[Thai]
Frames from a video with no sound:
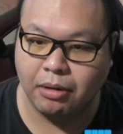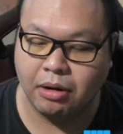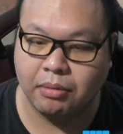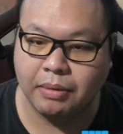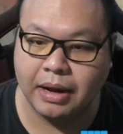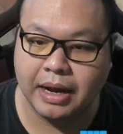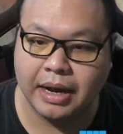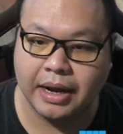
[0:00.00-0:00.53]
บอก
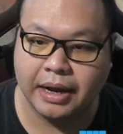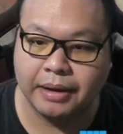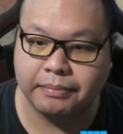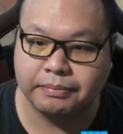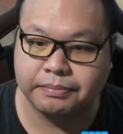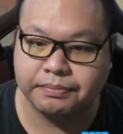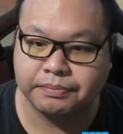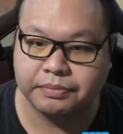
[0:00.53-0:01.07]
ว่า
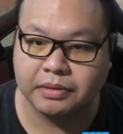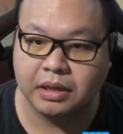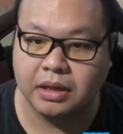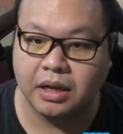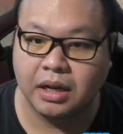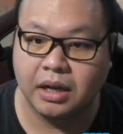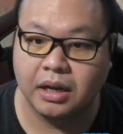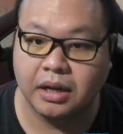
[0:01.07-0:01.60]

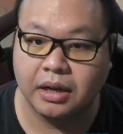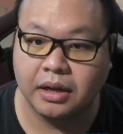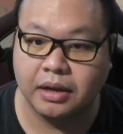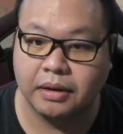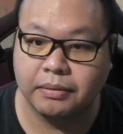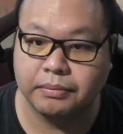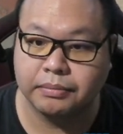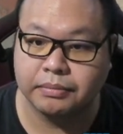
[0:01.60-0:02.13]
อ
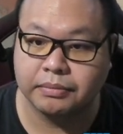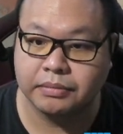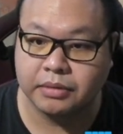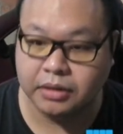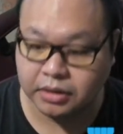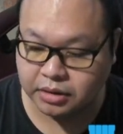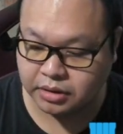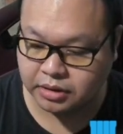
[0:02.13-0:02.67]

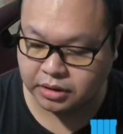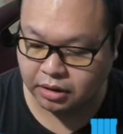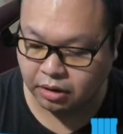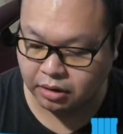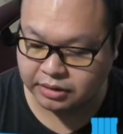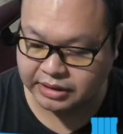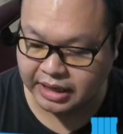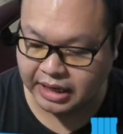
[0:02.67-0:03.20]
นอ
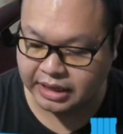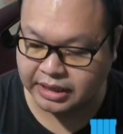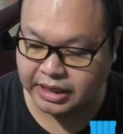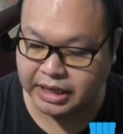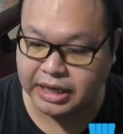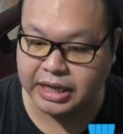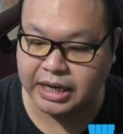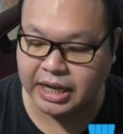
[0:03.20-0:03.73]
กจาก
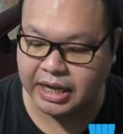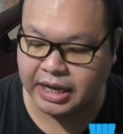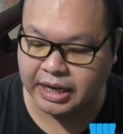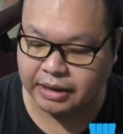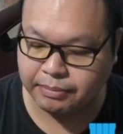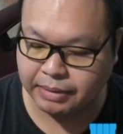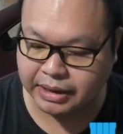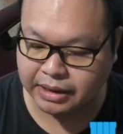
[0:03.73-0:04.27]
นี้นะ
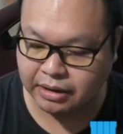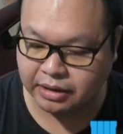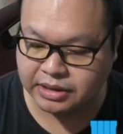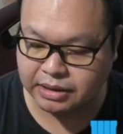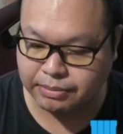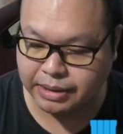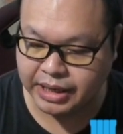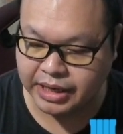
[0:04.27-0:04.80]
มันก็
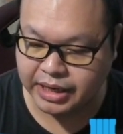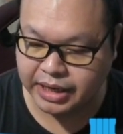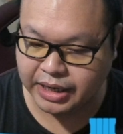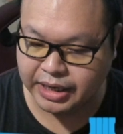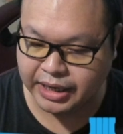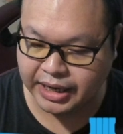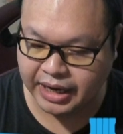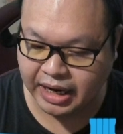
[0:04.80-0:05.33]
จะมี
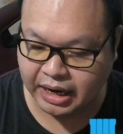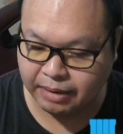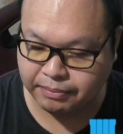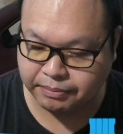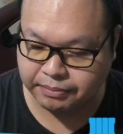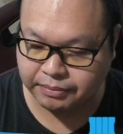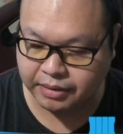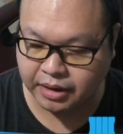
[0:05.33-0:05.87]
นี่ครับ
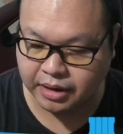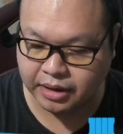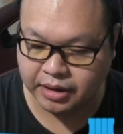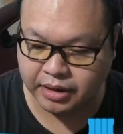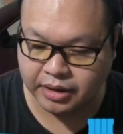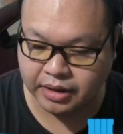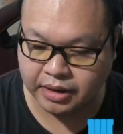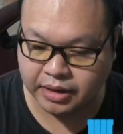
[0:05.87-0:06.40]

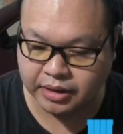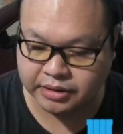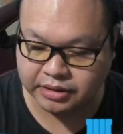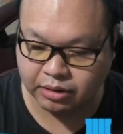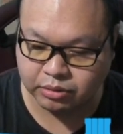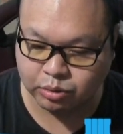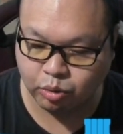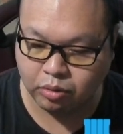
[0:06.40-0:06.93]

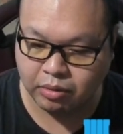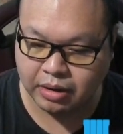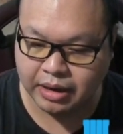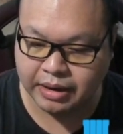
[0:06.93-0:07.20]
เจ้าตัว